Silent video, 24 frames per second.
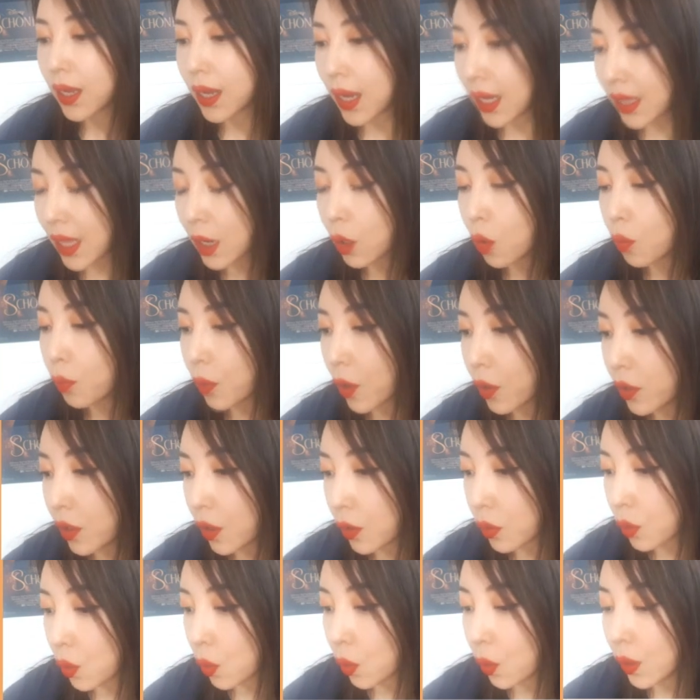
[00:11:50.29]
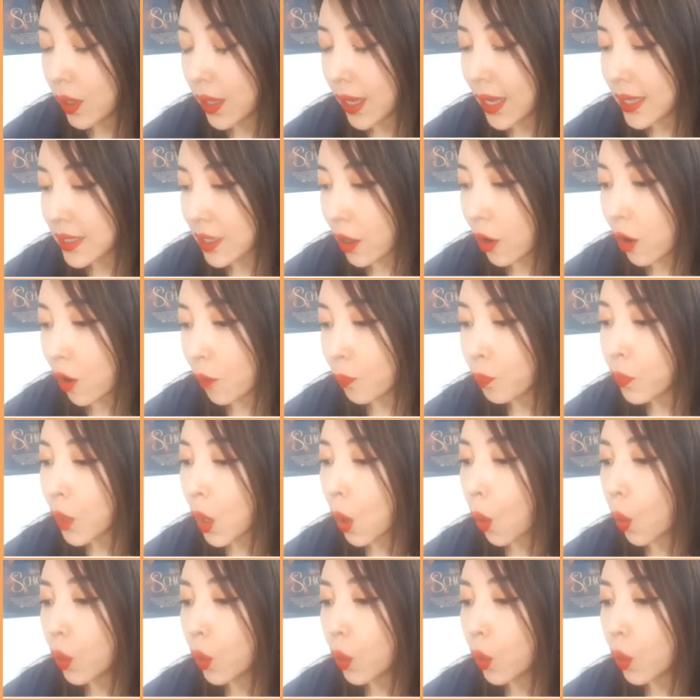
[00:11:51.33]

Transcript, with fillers: 까다로운 편이었고 해서